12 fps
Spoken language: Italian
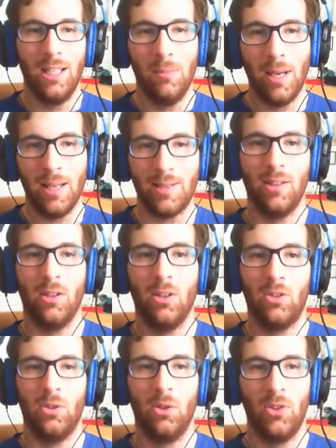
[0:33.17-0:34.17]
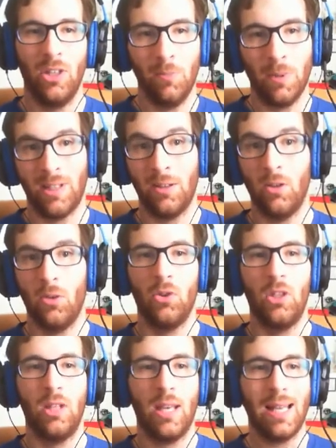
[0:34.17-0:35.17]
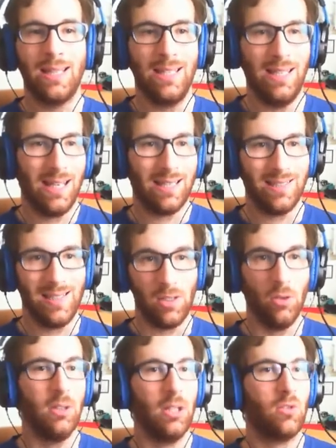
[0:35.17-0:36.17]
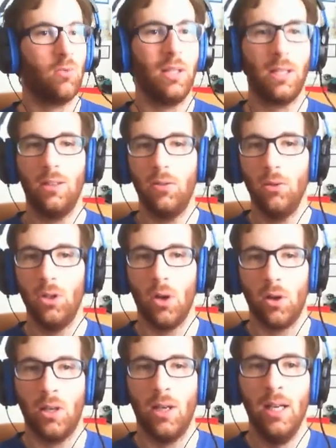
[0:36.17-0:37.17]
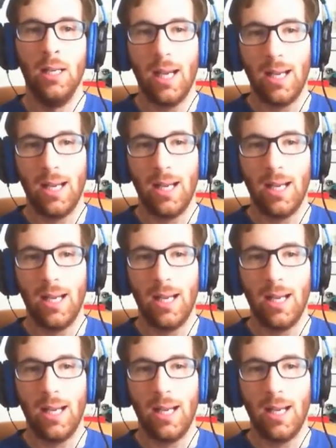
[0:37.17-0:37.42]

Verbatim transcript: i Mets sono sempre stati considerati la seconda squadra di New York,